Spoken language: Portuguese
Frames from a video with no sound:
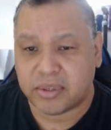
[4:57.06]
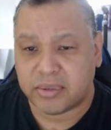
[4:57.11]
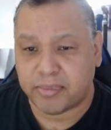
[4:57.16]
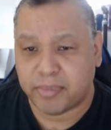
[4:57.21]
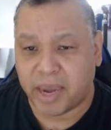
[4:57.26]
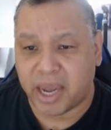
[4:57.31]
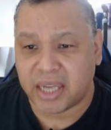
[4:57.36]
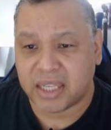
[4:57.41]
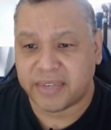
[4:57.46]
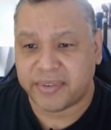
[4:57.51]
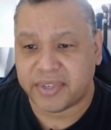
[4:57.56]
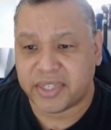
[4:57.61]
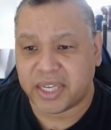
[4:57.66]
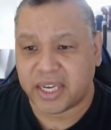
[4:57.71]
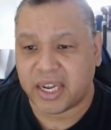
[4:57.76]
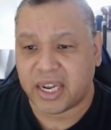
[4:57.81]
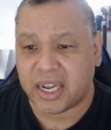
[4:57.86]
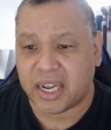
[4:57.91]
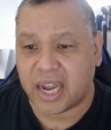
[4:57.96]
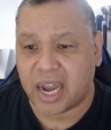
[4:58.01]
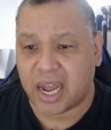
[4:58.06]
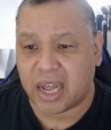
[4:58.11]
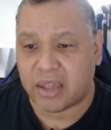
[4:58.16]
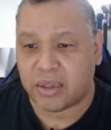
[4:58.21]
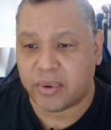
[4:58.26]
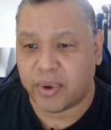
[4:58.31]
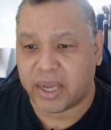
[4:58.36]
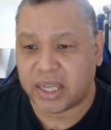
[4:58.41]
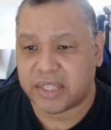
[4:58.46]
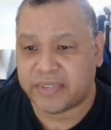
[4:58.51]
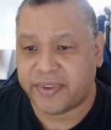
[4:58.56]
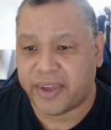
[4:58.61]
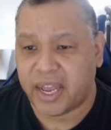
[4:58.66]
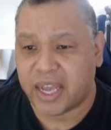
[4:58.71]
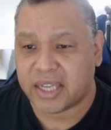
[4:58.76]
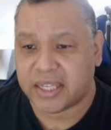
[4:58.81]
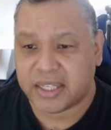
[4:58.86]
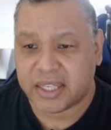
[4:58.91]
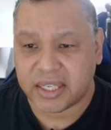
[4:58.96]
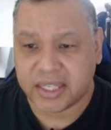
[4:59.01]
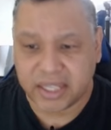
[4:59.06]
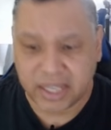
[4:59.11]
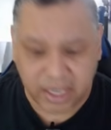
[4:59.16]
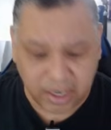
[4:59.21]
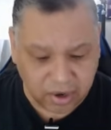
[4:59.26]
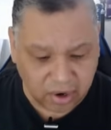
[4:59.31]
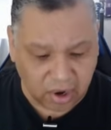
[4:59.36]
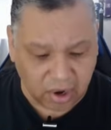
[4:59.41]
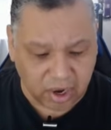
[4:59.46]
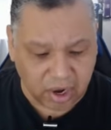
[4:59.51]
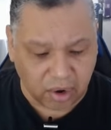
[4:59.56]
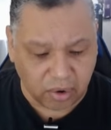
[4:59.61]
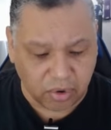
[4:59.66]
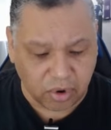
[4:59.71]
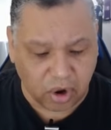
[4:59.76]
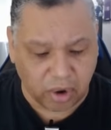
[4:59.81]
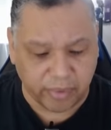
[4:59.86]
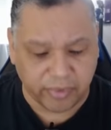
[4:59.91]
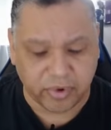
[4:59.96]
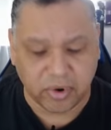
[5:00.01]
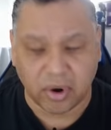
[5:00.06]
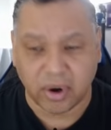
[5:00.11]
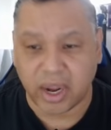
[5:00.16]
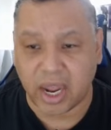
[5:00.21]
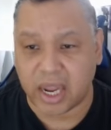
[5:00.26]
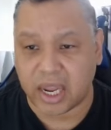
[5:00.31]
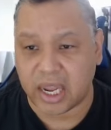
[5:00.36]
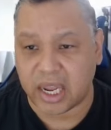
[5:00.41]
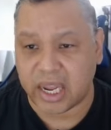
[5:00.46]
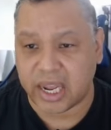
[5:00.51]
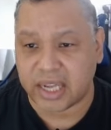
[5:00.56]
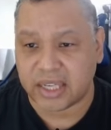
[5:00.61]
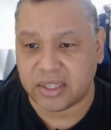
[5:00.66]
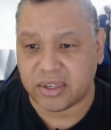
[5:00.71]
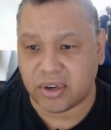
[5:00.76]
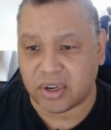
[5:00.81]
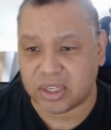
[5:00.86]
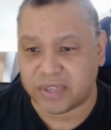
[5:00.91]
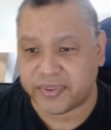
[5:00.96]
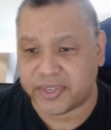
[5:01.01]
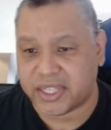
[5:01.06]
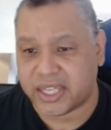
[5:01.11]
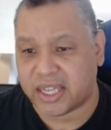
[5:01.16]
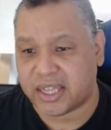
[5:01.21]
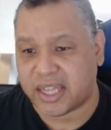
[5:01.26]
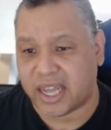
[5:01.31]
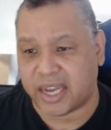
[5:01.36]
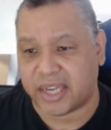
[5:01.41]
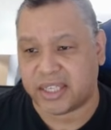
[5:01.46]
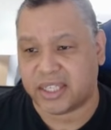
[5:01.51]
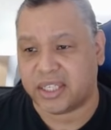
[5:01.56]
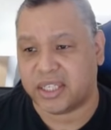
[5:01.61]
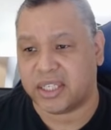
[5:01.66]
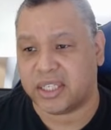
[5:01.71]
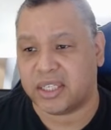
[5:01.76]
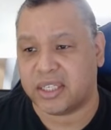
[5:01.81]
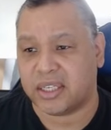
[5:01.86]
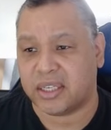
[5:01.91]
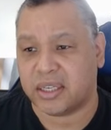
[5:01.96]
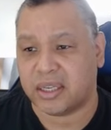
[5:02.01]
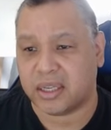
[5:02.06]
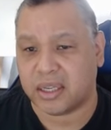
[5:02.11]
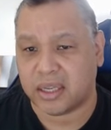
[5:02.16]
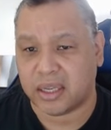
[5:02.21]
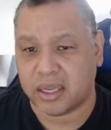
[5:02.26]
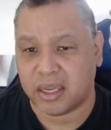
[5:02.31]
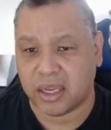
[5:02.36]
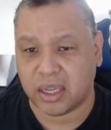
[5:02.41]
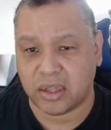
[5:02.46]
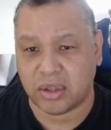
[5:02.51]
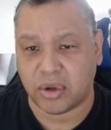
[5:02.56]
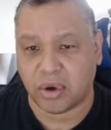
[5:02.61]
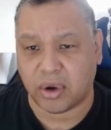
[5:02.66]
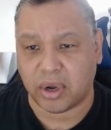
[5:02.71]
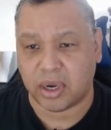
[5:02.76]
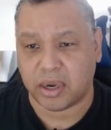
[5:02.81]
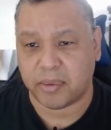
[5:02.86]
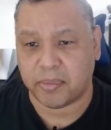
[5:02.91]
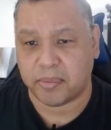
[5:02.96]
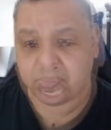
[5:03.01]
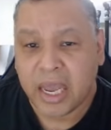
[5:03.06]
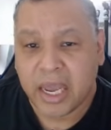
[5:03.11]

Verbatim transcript: Basta você clicar duas vezes e colocar um nome. Vou colocar aqui que esse nosso vai ser testes, idôneo.